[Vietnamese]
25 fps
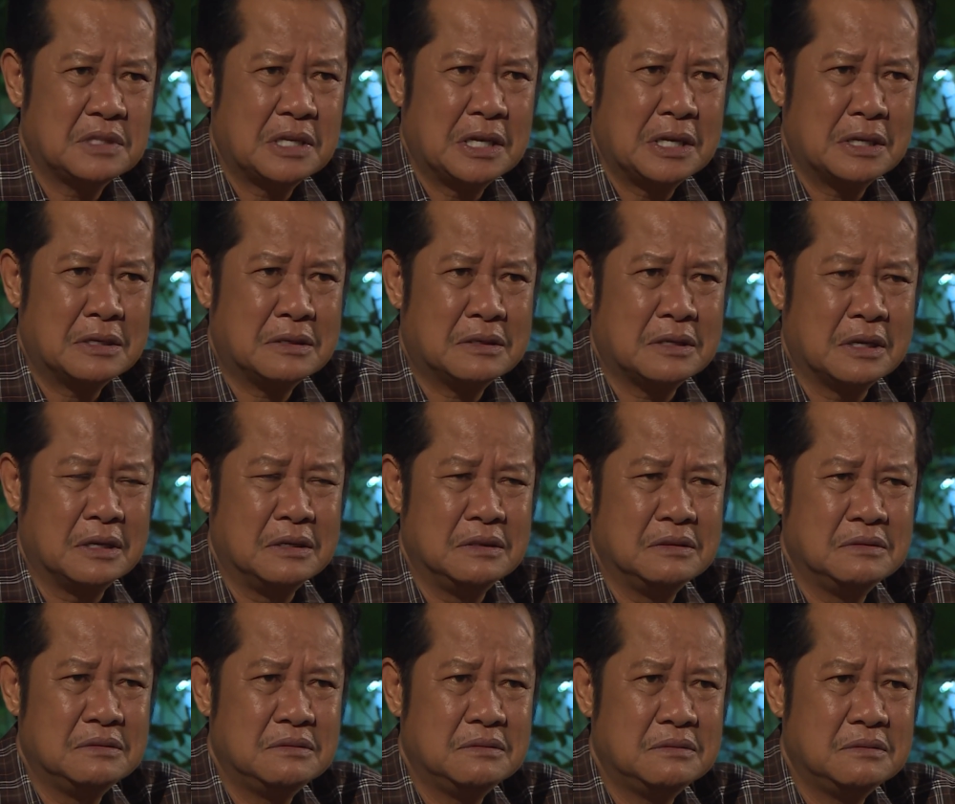thiệt tình
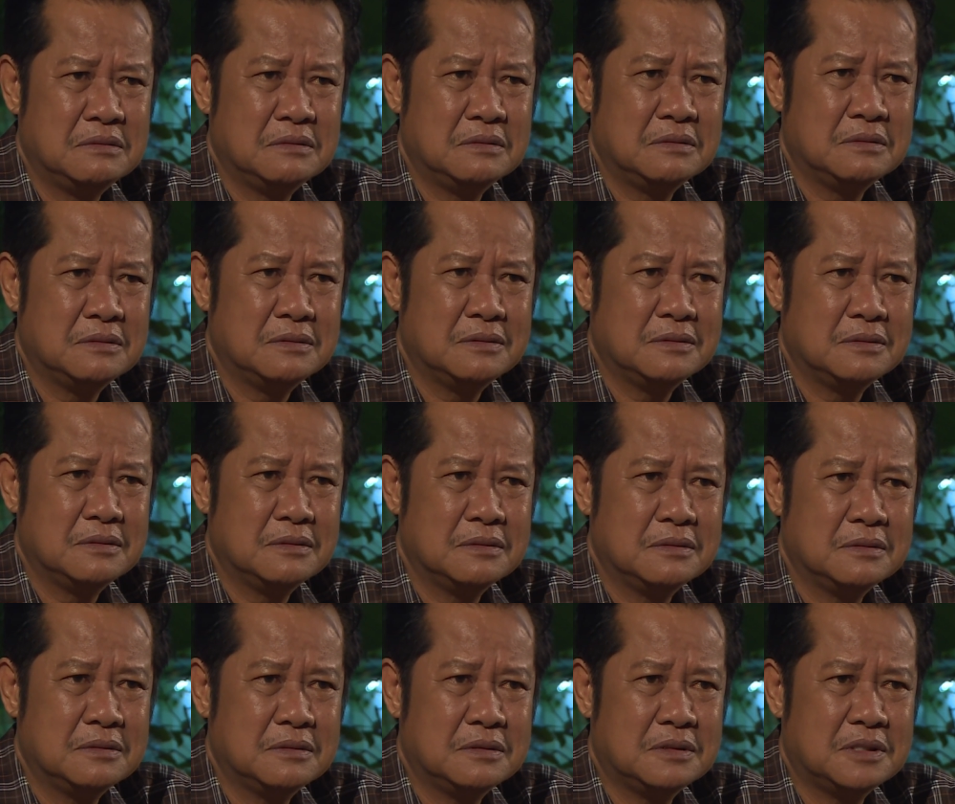
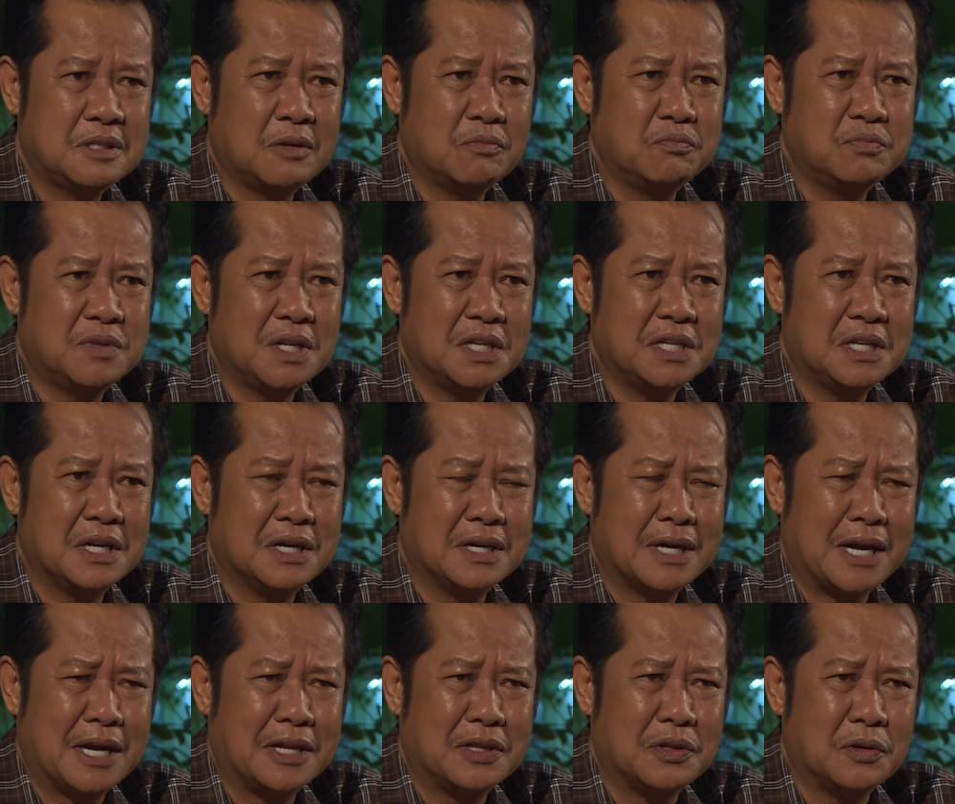sống tới
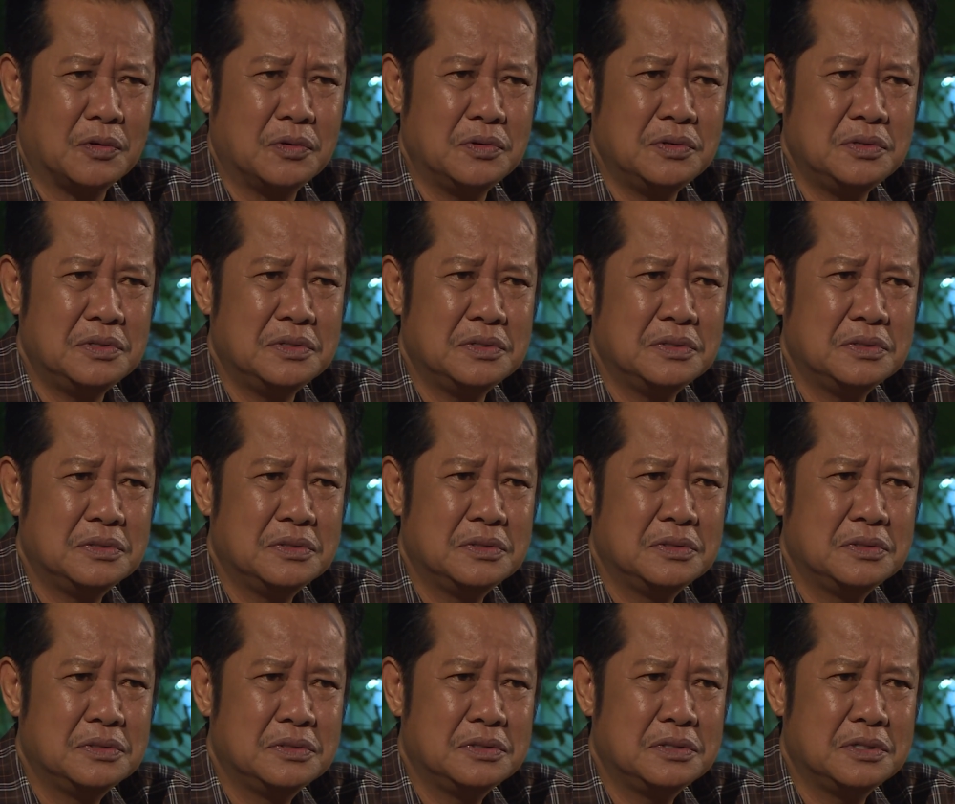chừng này tuổi
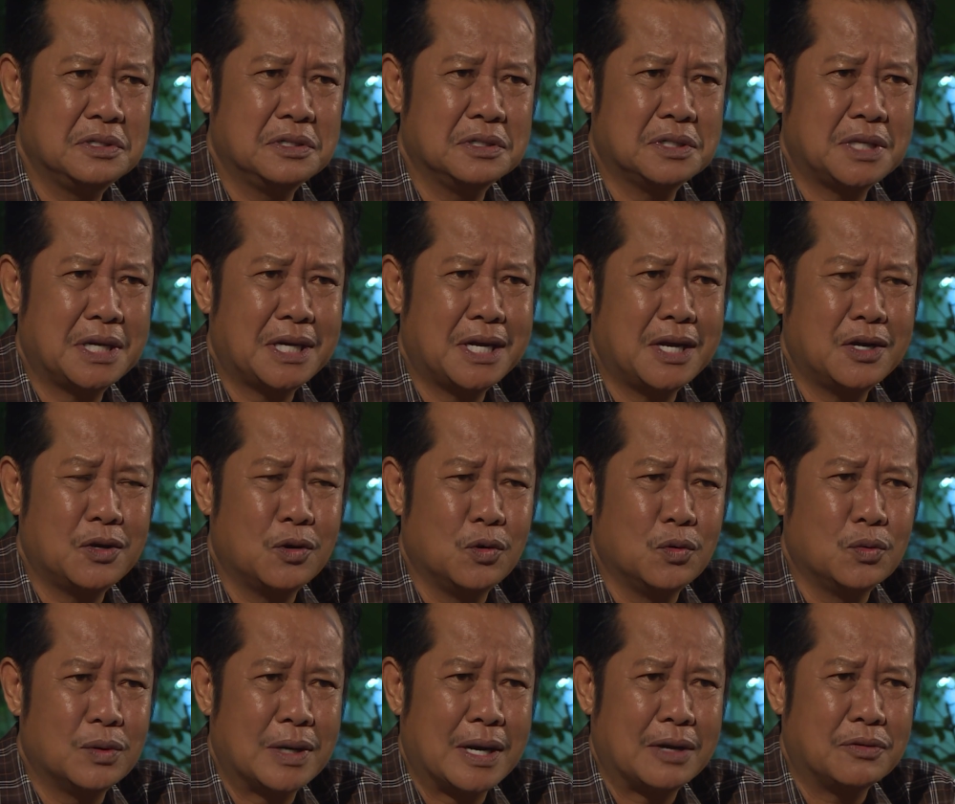chưa thấy cái
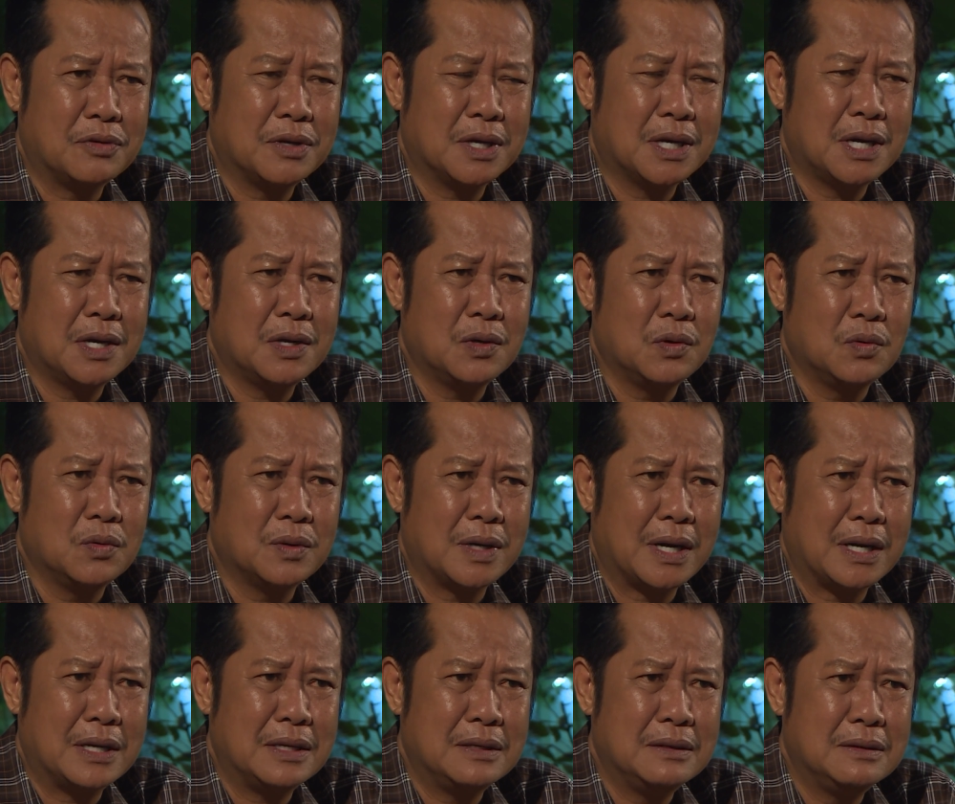ngu nào như cái ngu
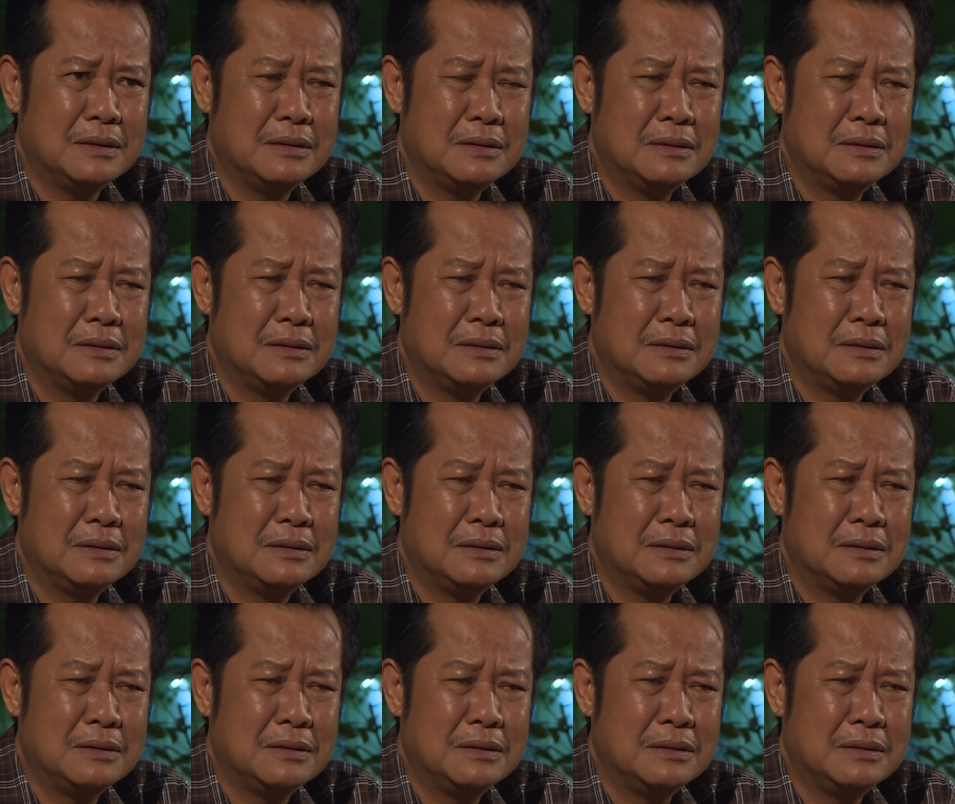này